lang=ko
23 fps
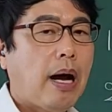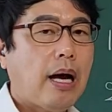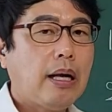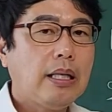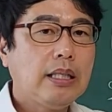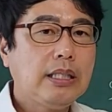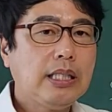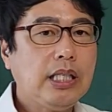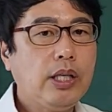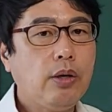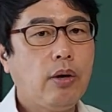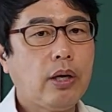많이
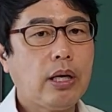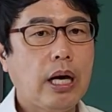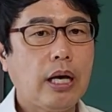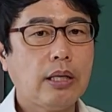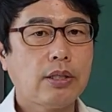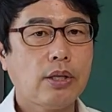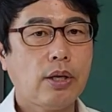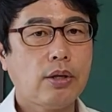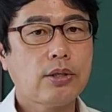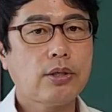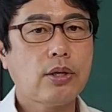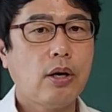
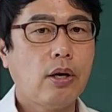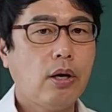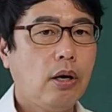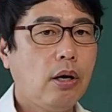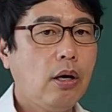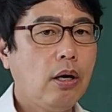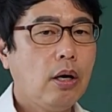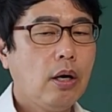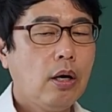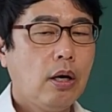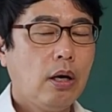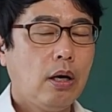
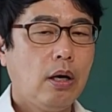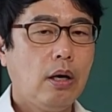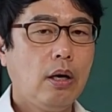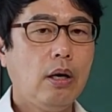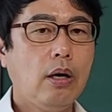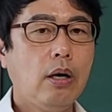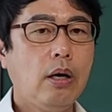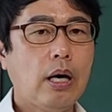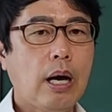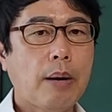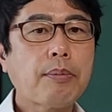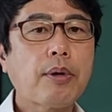지원하셔서
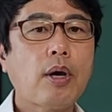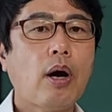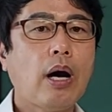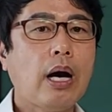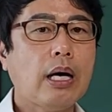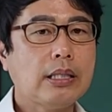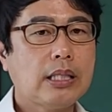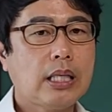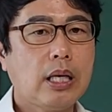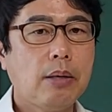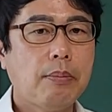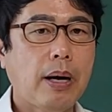어,
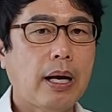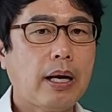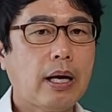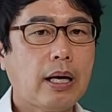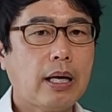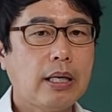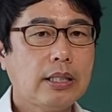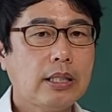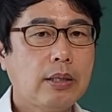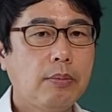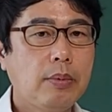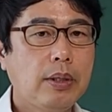합격하시길
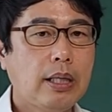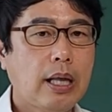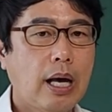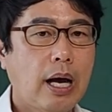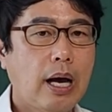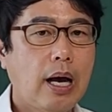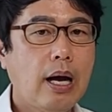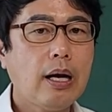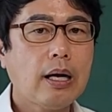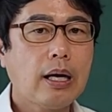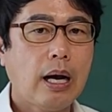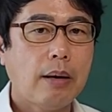
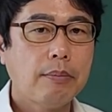바라겠습니다.